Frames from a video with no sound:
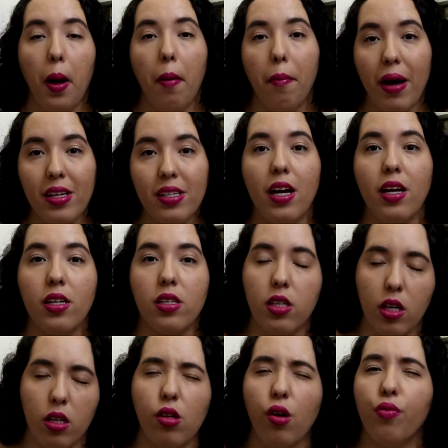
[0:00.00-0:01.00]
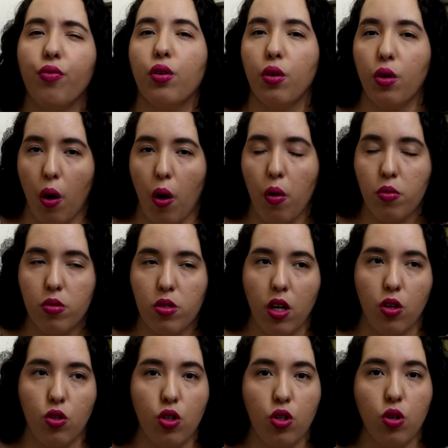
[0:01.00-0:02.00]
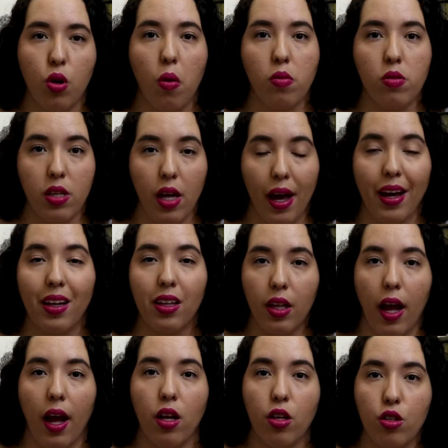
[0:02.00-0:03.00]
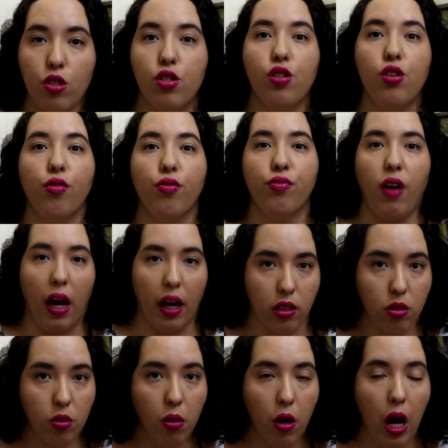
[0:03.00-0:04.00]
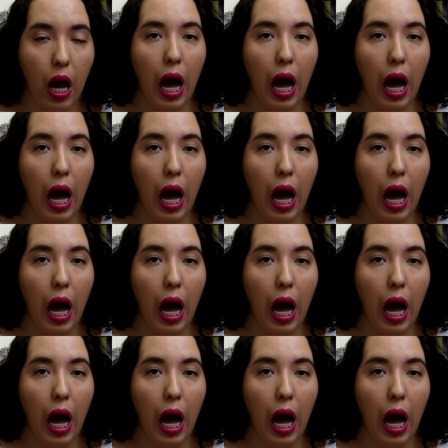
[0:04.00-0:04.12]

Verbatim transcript: Mas é em Six of Crows que a gente consegue ter de fato